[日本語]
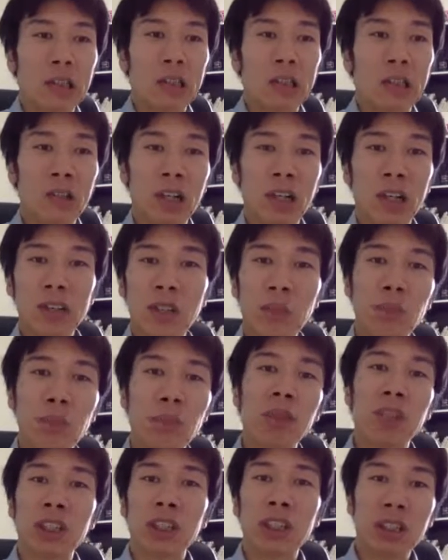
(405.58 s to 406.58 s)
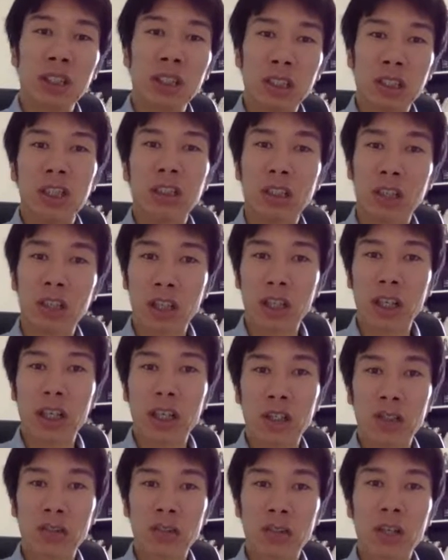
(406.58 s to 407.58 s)
です、ね。それになって
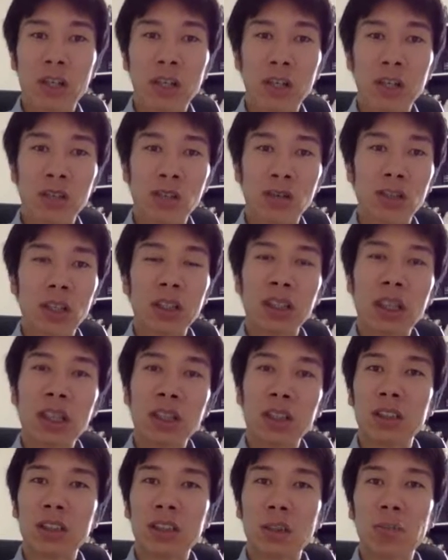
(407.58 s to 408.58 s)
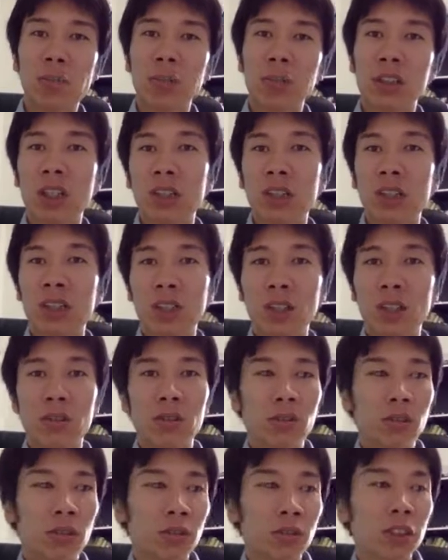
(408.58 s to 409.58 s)
て、それが、その単にステップになっ
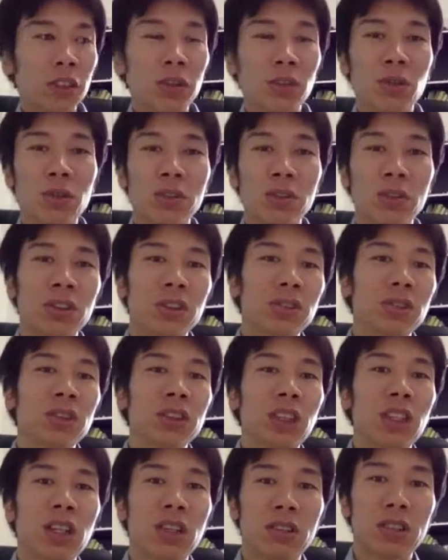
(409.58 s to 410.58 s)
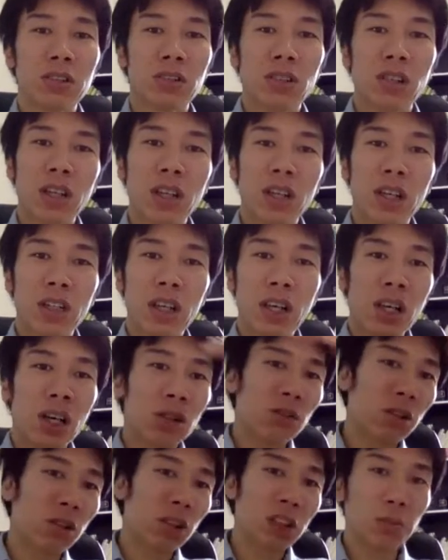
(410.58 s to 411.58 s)
て、実力順じゃなくて、それが
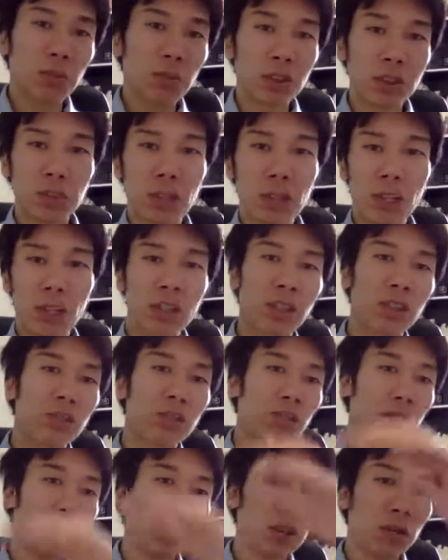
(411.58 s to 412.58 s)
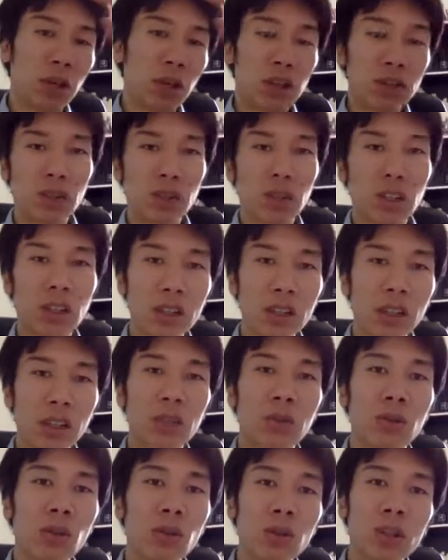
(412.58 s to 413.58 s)
ダイレクトレスポンスマーケティングっていう枠の中
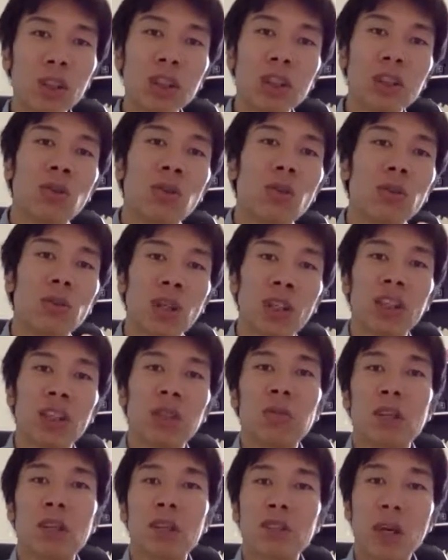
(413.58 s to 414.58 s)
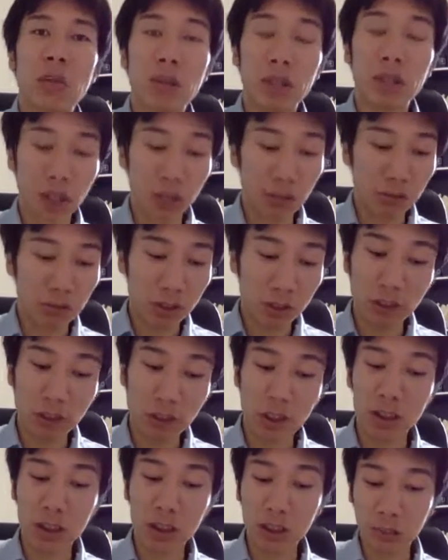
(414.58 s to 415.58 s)
で、どの位置のことをやってもらうのかまで含
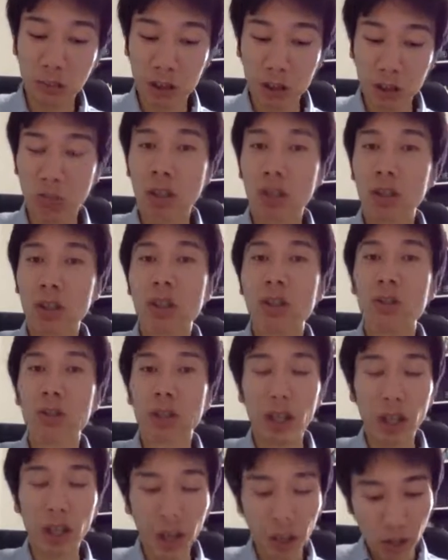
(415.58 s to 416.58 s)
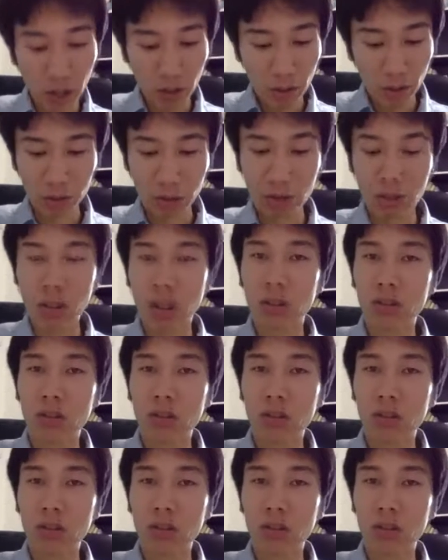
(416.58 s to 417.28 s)
めて説明してもらったので、うん、本当に